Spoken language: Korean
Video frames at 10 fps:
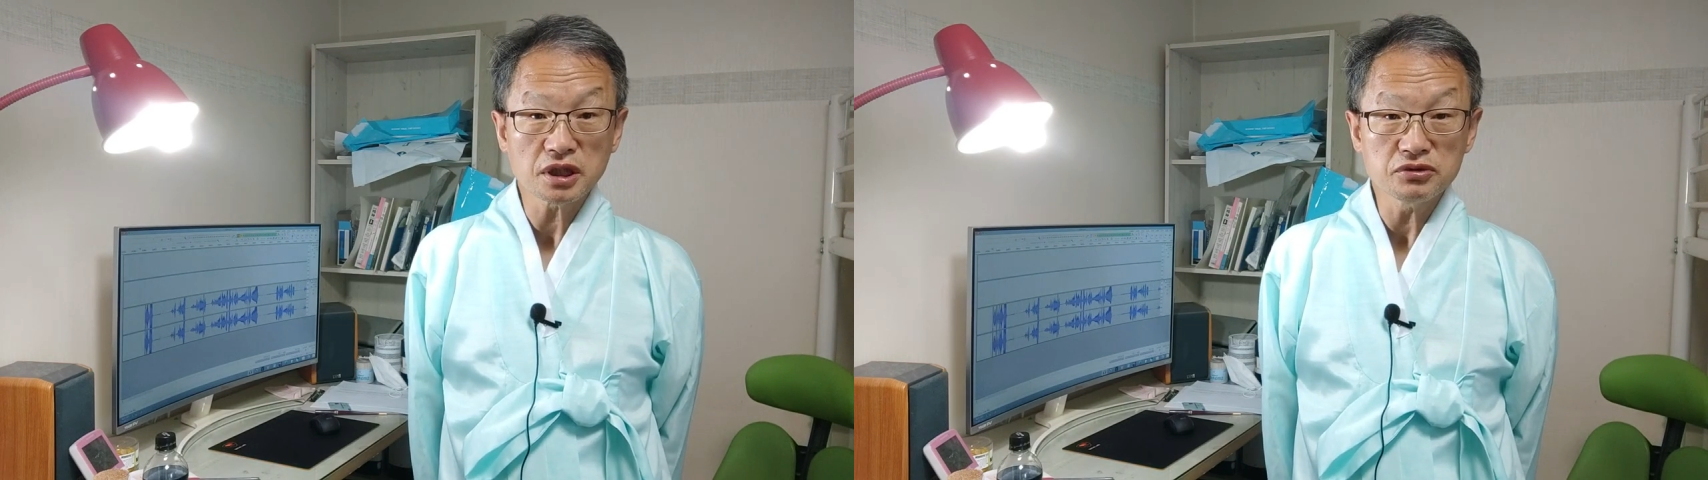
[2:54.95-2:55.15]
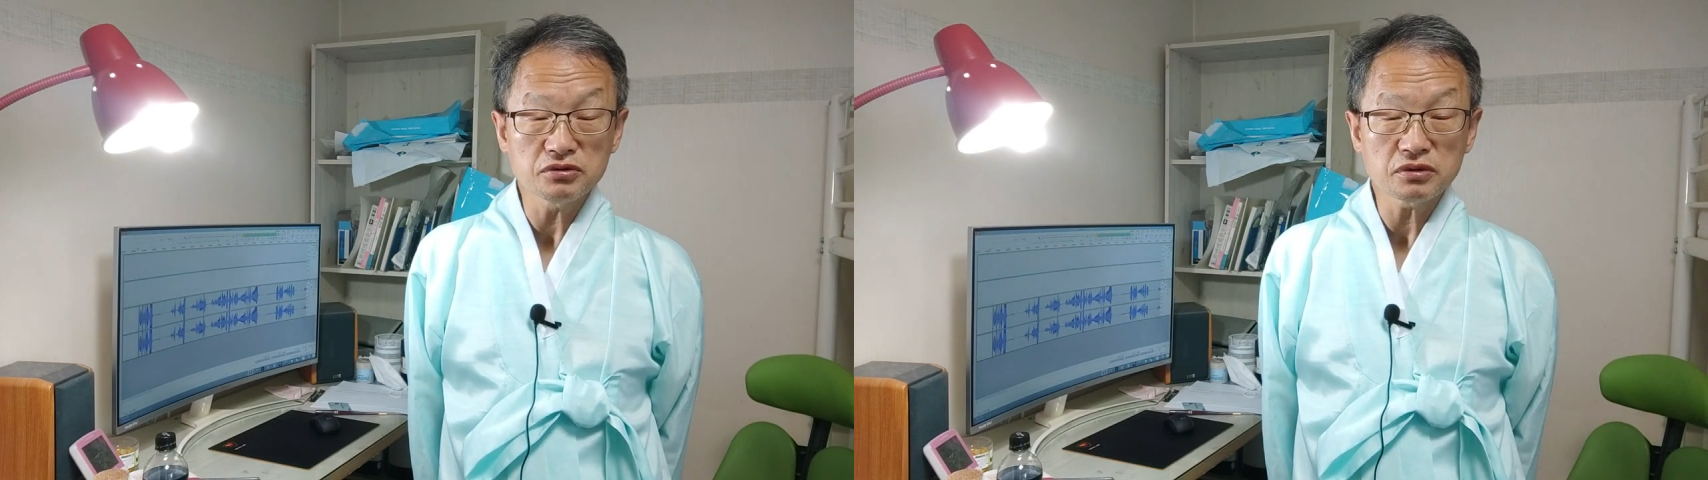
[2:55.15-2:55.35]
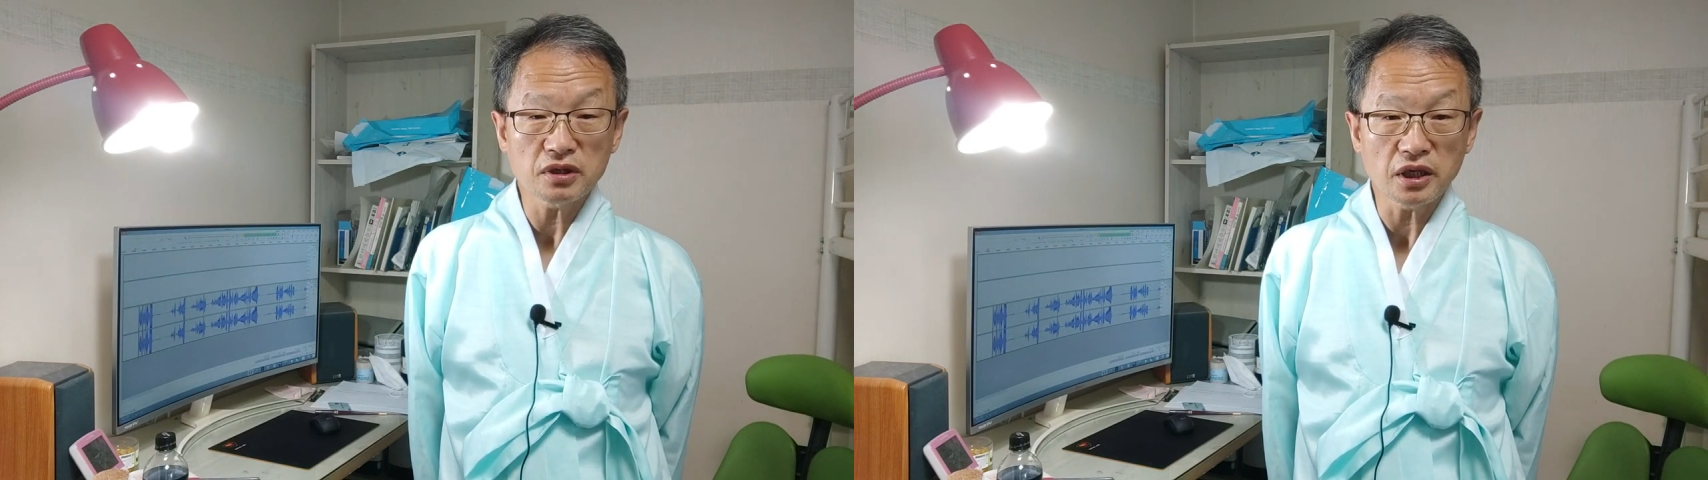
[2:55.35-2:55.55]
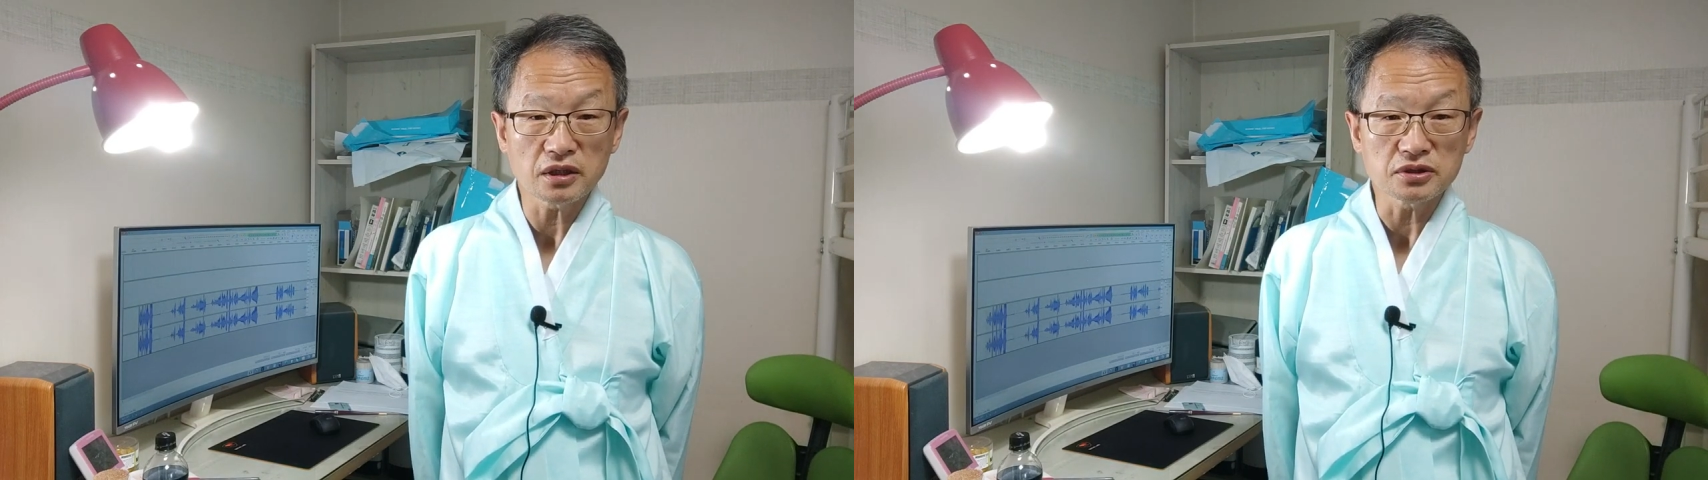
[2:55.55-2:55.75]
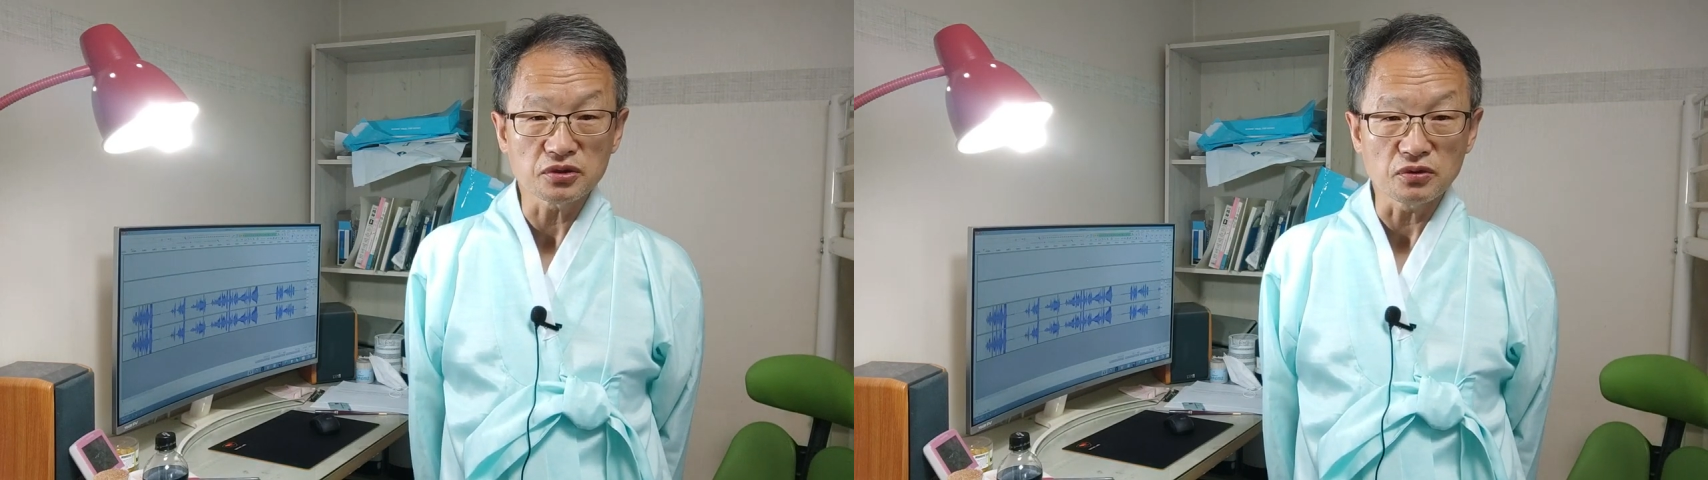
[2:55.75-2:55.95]
착륙을
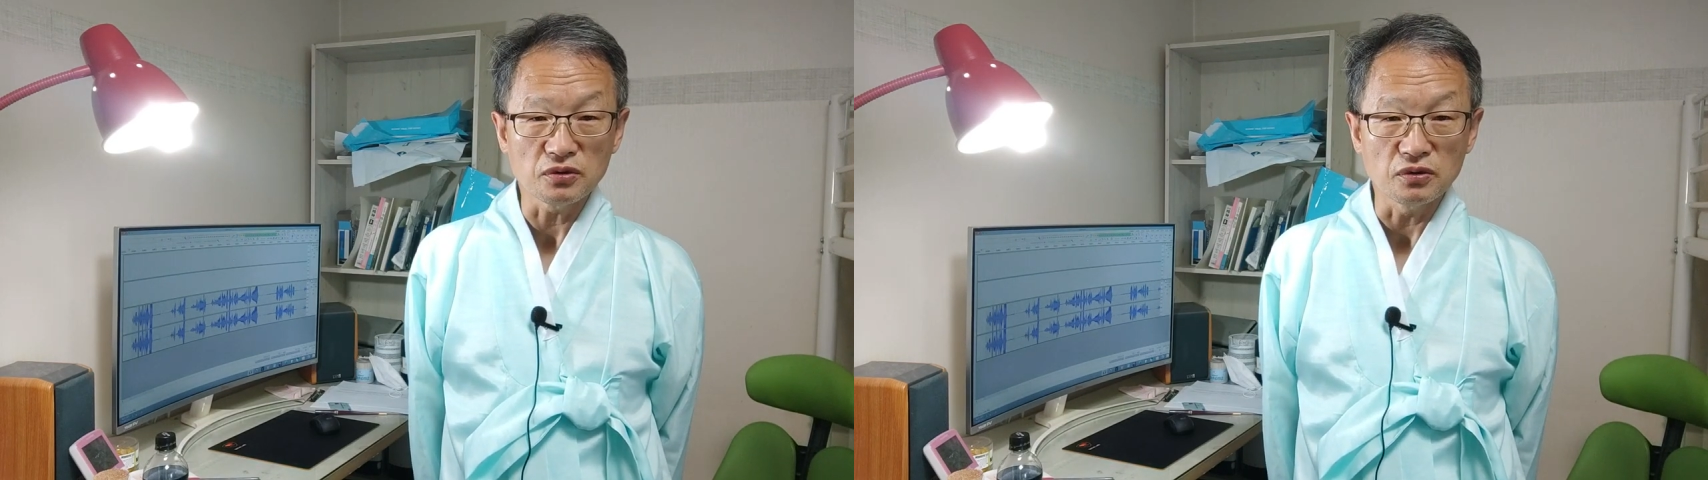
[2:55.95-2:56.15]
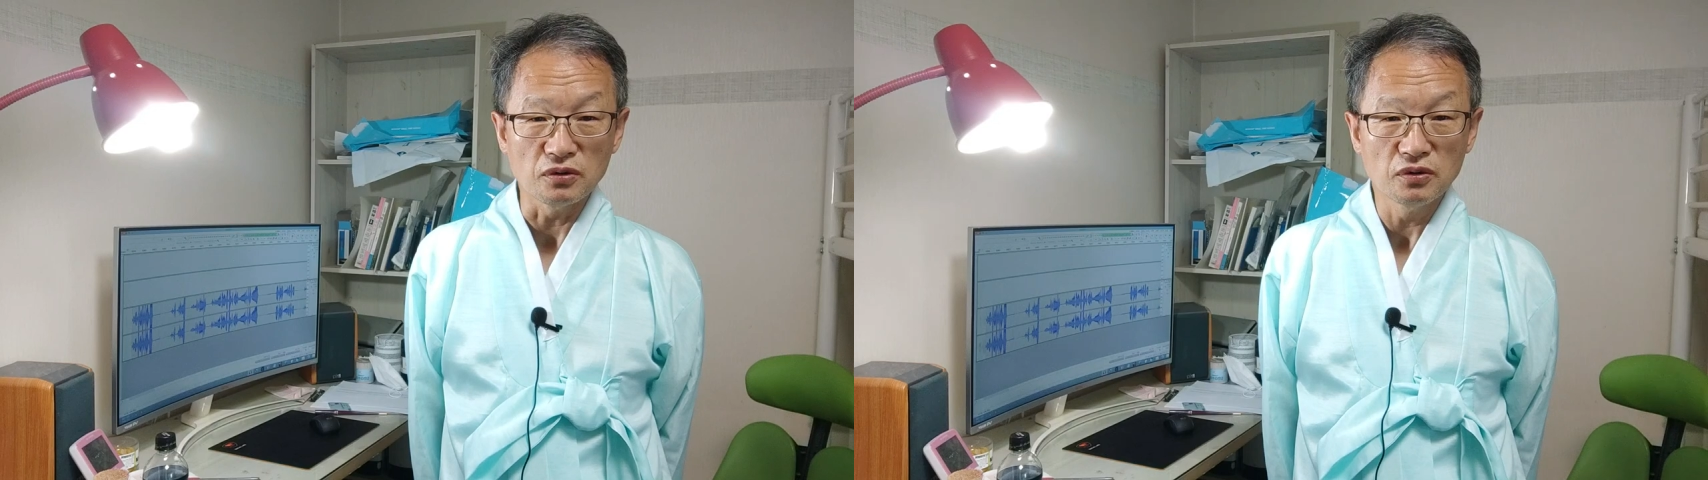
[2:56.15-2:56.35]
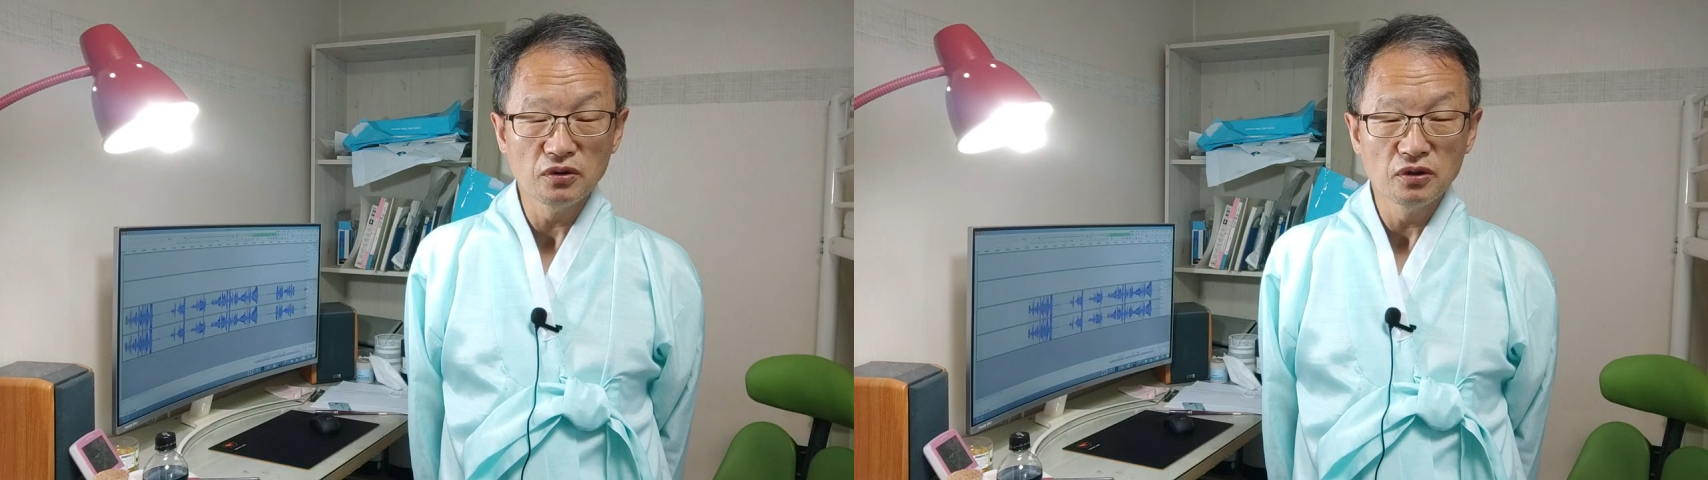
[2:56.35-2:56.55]
해가지고